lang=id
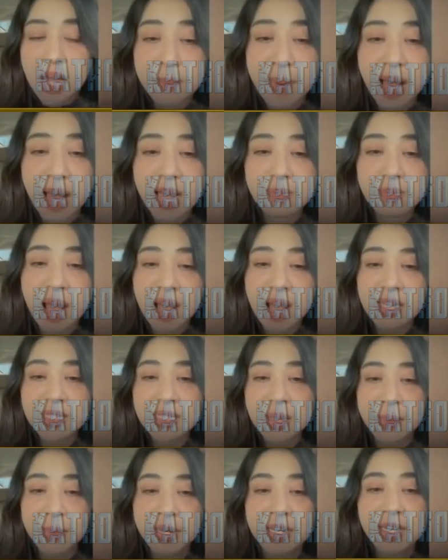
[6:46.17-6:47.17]
gampangan
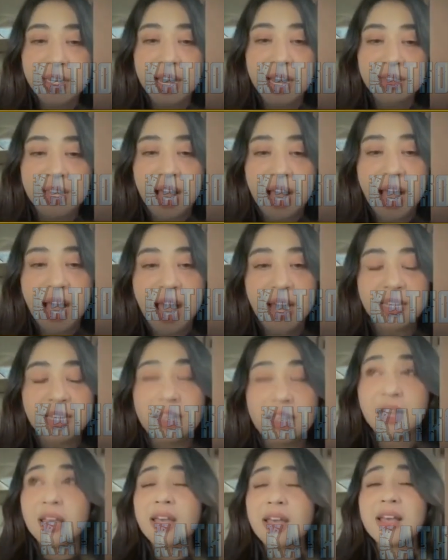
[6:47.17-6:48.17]
banget sampai nikah tiga
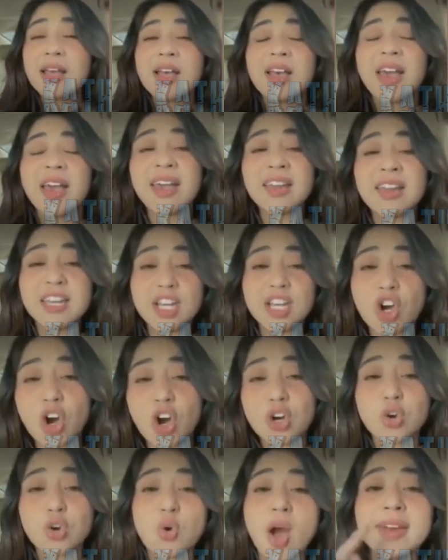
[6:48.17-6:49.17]
kali hei
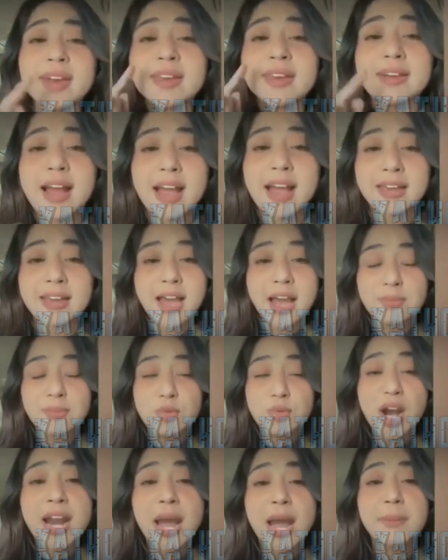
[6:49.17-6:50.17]
Niko gua nikah ya
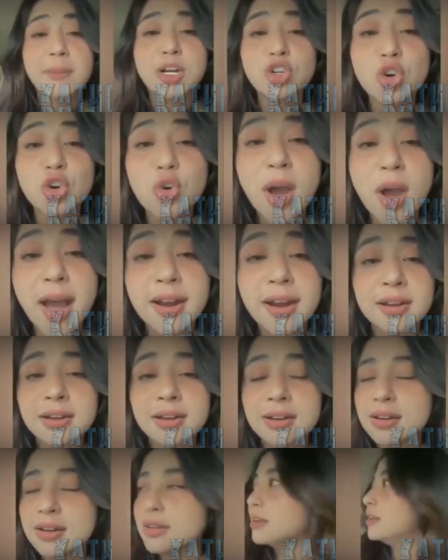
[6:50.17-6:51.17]
bukan hamil duluan